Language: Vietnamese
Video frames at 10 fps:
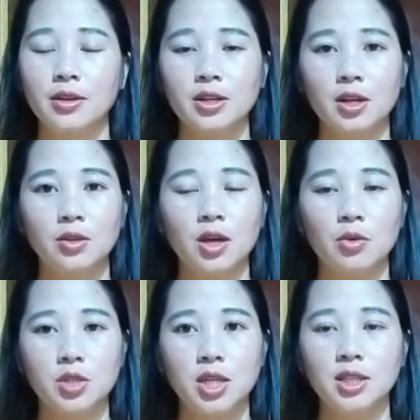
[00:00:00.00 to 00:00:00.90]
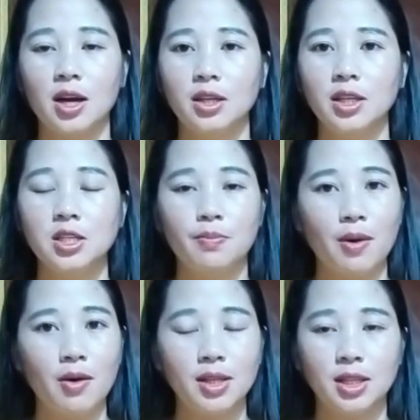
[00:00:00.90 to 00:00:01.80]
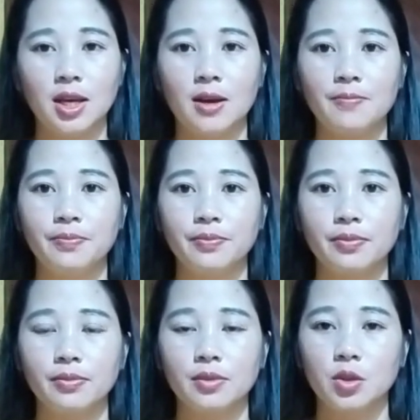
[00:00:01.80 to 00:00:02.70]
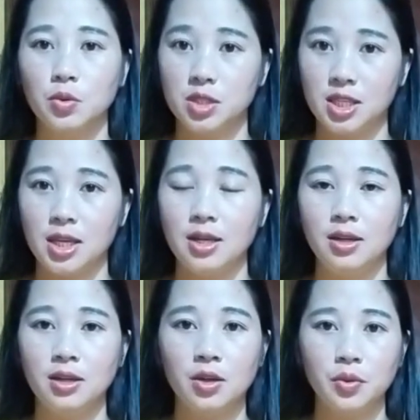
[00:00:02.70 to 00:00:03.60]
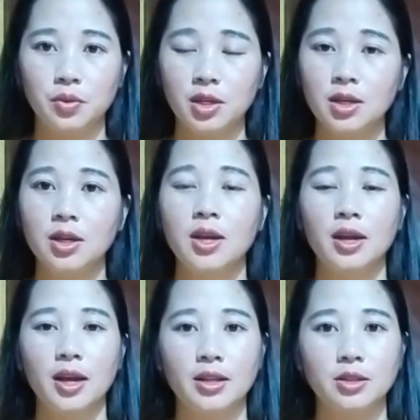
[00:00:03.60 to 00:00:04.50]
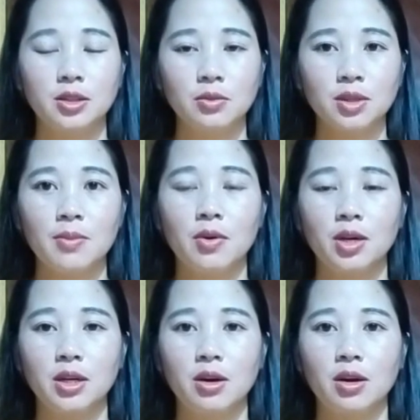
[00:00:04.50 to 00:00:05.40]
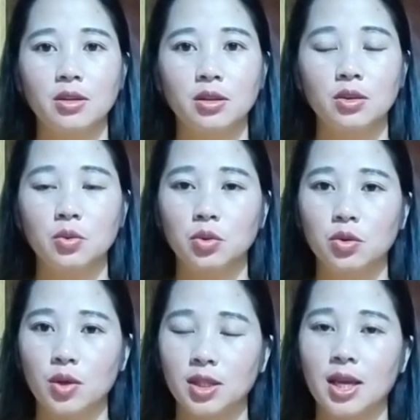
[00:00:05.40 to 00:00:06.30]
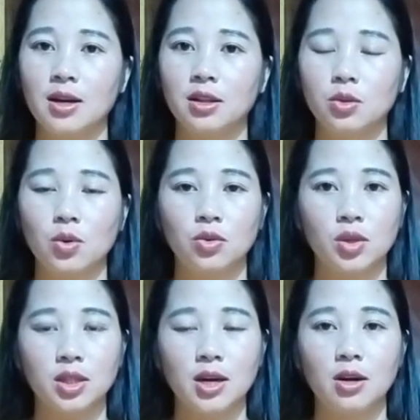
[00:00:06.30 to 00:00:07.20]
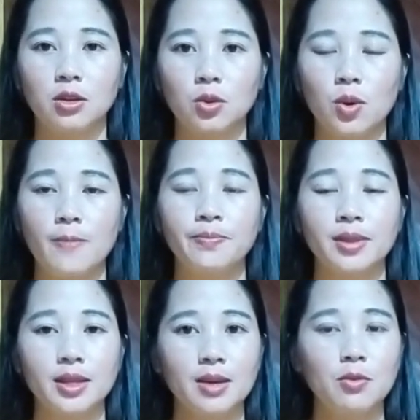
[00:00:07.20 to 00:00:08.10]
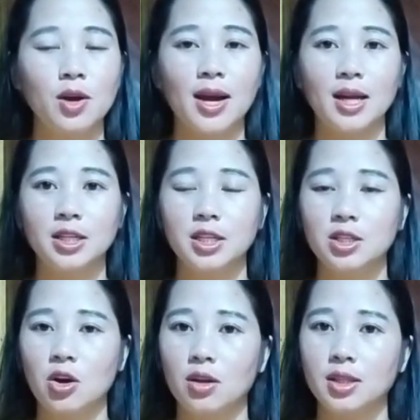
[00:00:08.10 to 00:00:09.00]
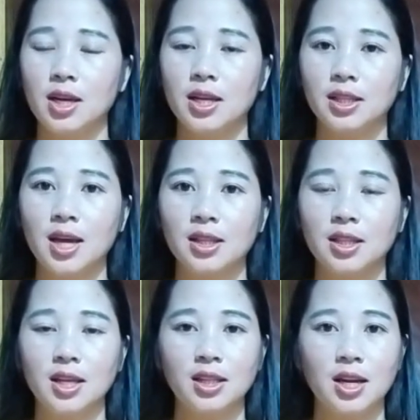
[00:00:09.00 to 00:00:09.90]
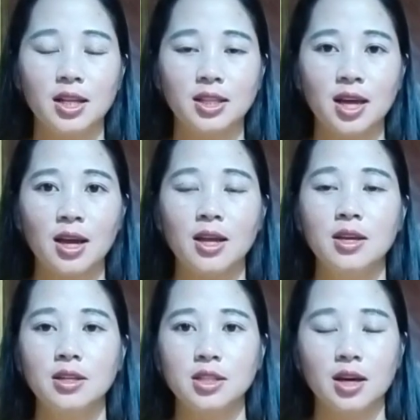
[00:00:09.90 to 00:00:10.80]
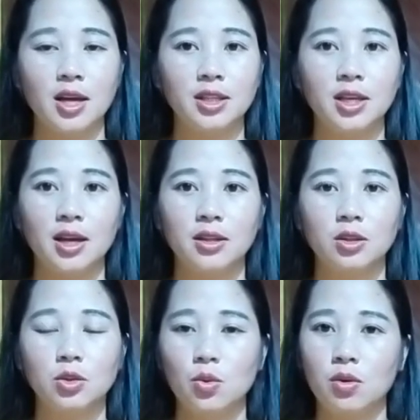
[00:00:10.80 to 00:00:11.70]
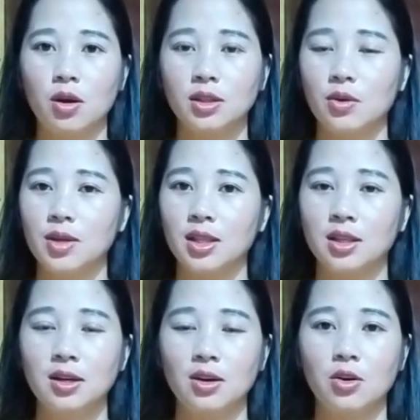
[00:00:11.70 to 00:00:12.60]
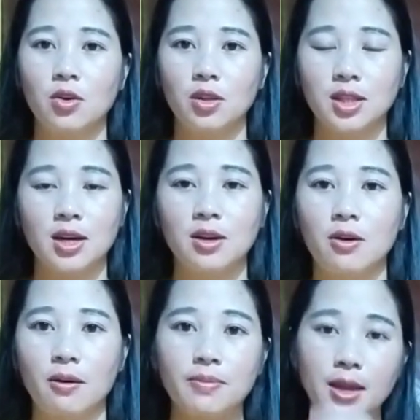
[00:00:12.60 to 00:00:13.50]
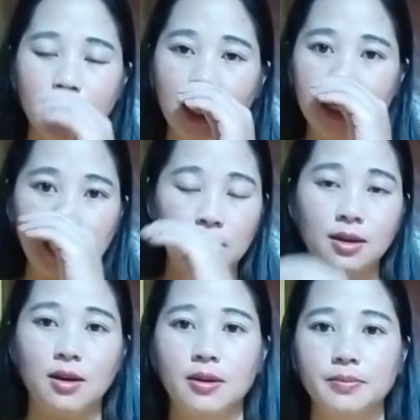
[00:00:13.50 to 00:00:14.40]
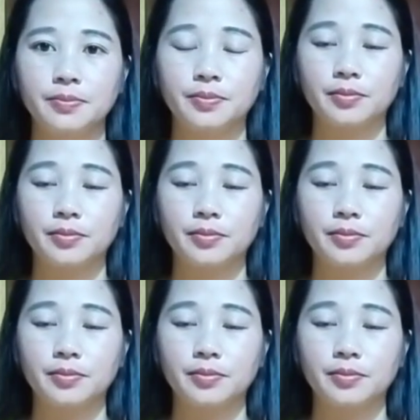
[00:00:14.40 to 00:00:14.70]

nhất là thầu xin tàu yên chỉ báo hai tiền um, tu chỉ nữ do tu tư ấy chúng ta một lý nó tu tuổi tê lọ tuổi tuổi tờ lọ tuổi, nhưng muốn cả chỉ cho tê lệ ta tía tê lệ ta giờ hai tiền tu có tàu nhà tư lọ có tan thọ ta chỉ nó um,